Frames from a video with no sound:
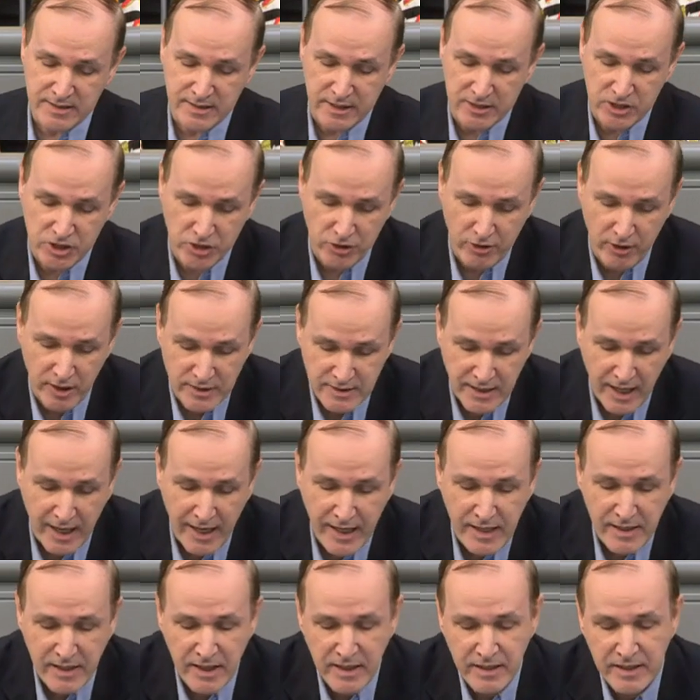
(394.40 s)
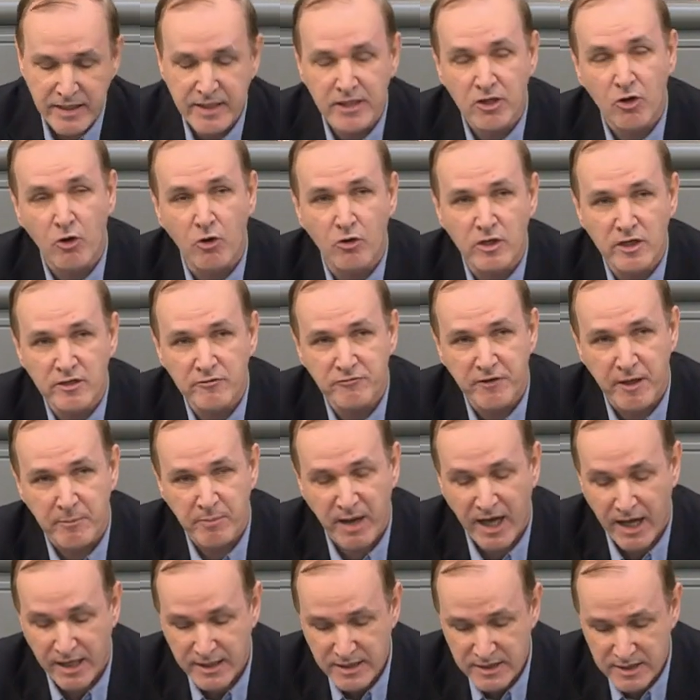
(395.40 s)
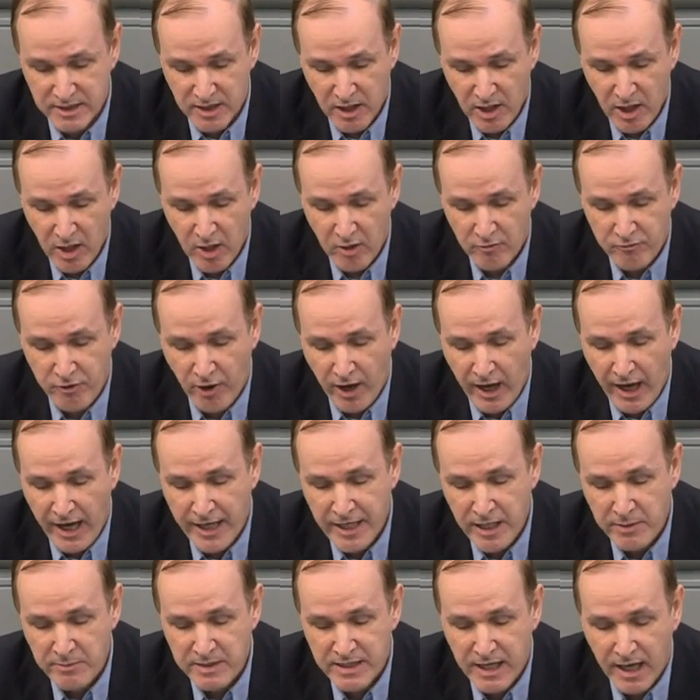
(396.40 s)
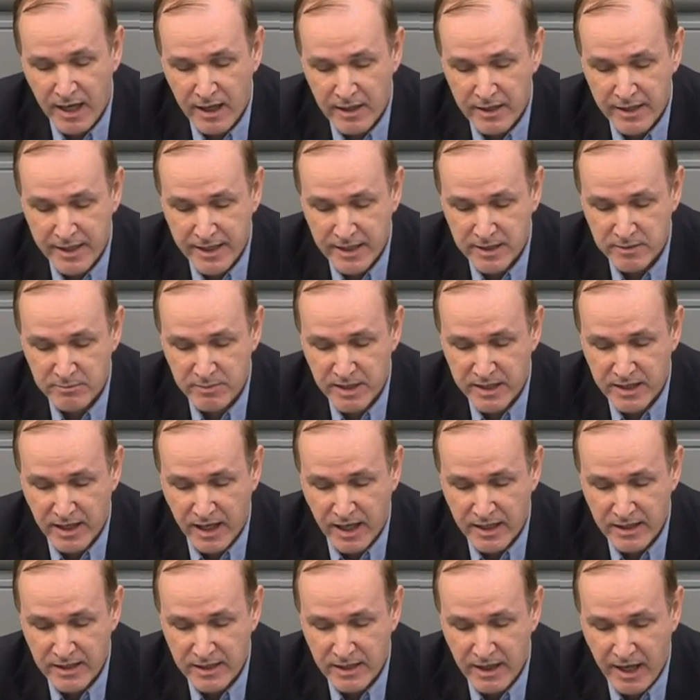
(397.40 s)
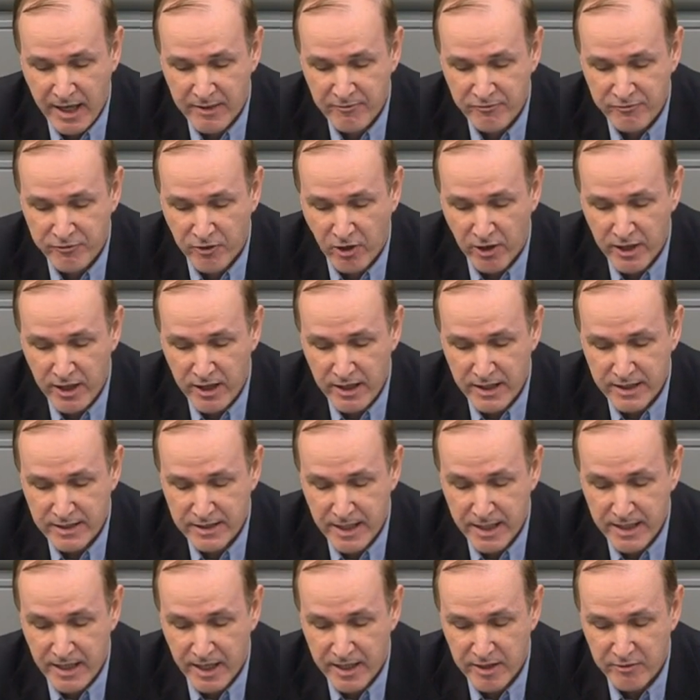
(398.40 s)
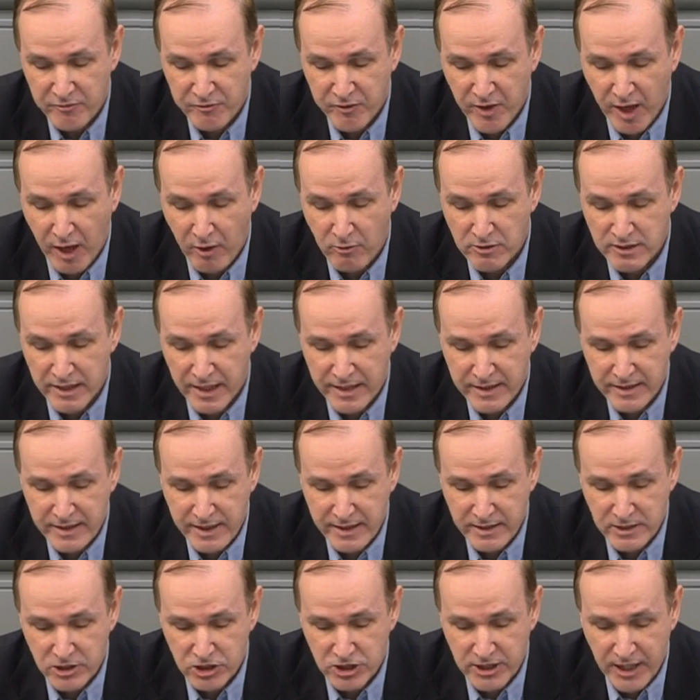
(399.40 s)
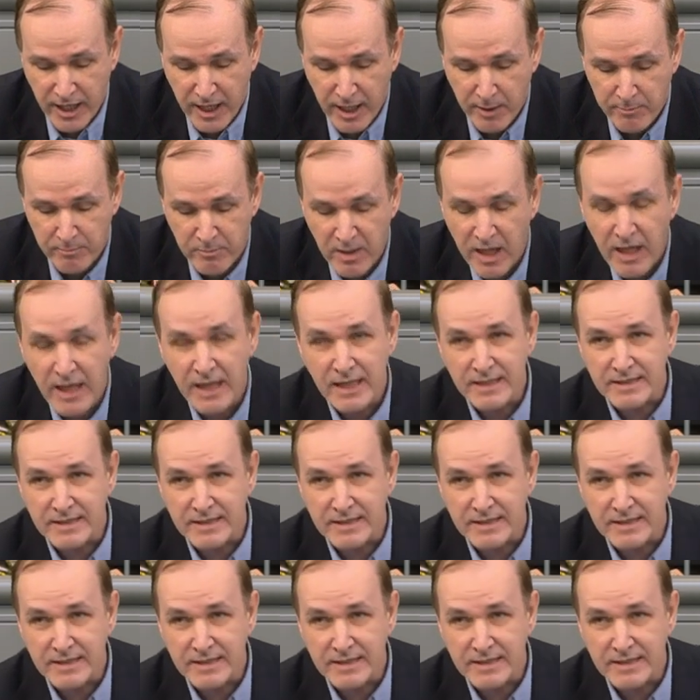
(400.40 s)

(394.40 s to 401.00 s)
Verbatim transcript: zerstört, Heiligen-Ikonen verbrannt. Vor einem Jahr legten Migranten ein Feuer, in dem eine Frau und ein Kind starben.